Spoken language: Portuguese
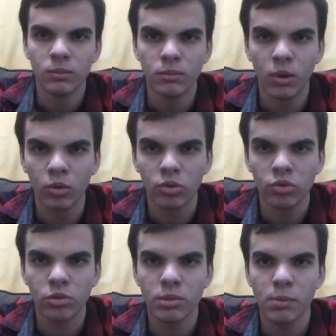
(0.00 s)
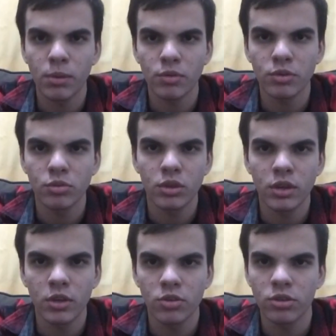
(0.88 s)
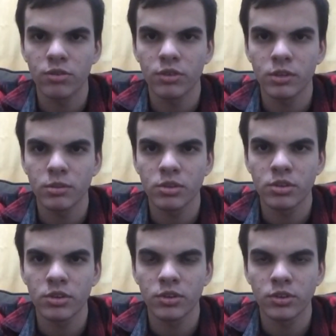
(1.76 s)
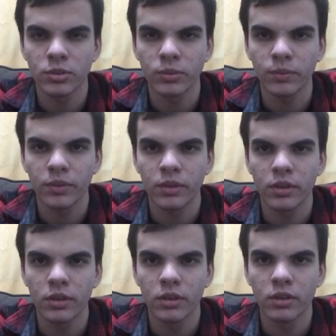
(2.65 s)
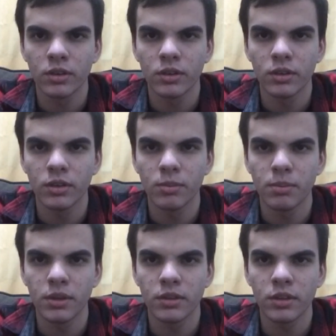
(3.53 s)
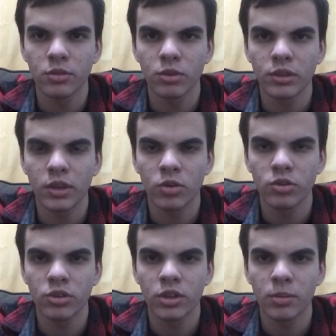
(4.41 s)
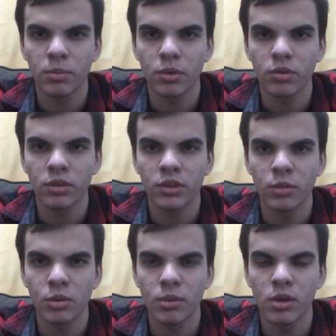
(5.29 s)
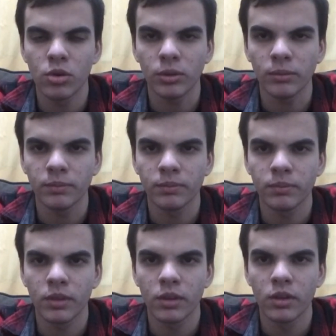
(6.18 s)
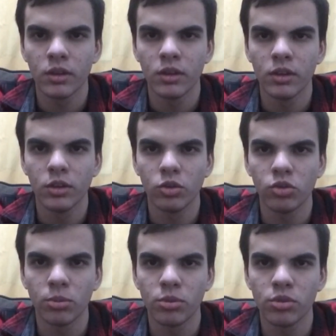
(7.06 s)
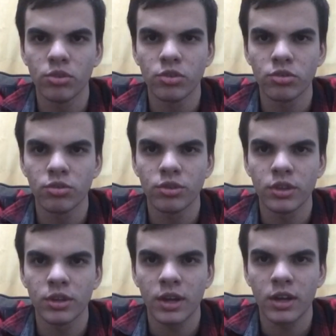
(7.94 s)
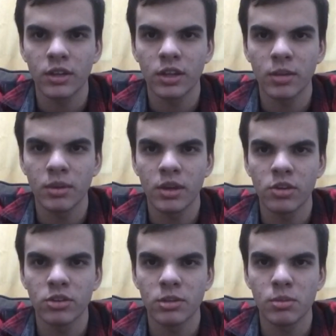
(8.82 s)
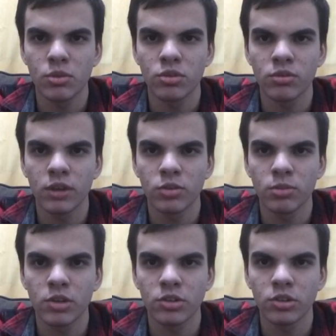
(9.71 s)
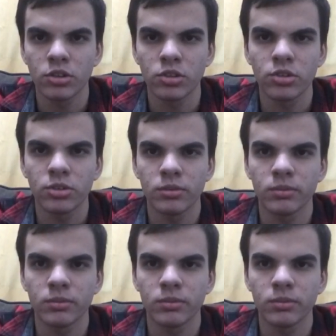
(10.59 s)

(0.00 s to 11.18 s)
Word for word: Bom, sobre a prova do Enem, eu já fiz a minha inscrição e pretendo até o dia da prova dar uma melhor. E sobre os vídeos do Vitrine Acadêmica, eles têm me motivado bastante.